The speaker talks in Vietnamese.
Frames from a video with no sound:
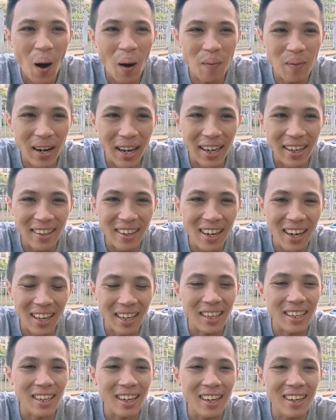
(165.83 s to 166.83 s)
hôm nay nó
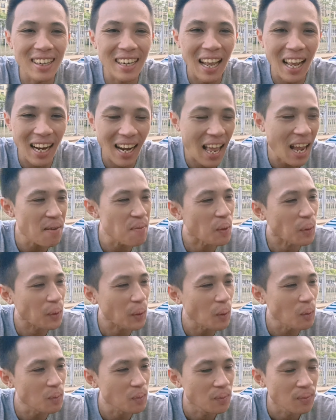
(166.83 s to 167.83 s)
lại hơi lát lát
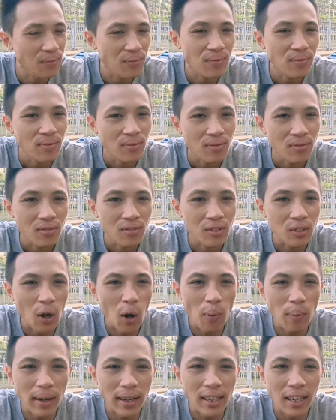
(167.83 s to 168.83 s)
một chút
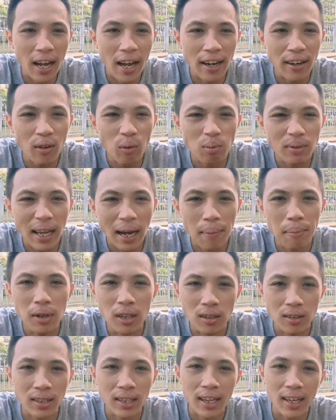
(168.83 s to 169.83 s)
nó hôm nay kệ nó cũng chẳng
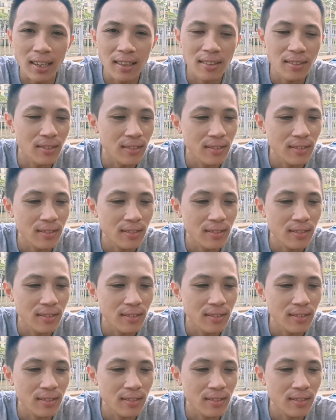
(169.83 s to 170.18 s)
mượt gì cả